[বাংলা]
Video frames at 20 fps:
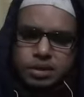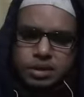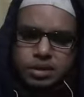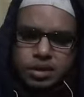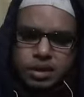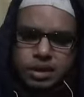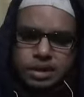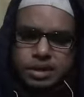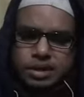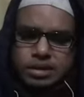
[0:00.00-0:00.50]
বিয়ে
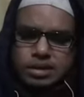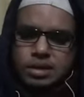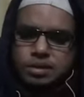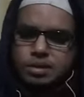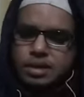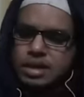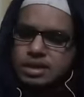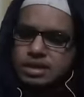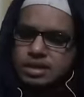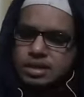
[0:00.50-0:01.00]
হয়
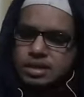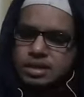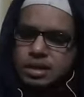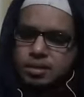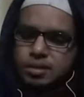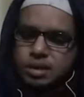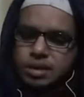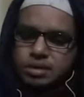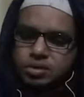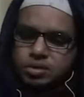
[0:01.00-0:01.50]
তাসলিমা নাসরিন
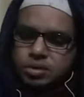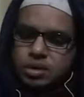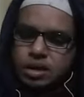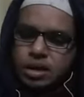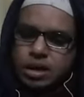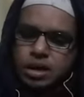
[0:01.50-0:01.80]
নামে একজন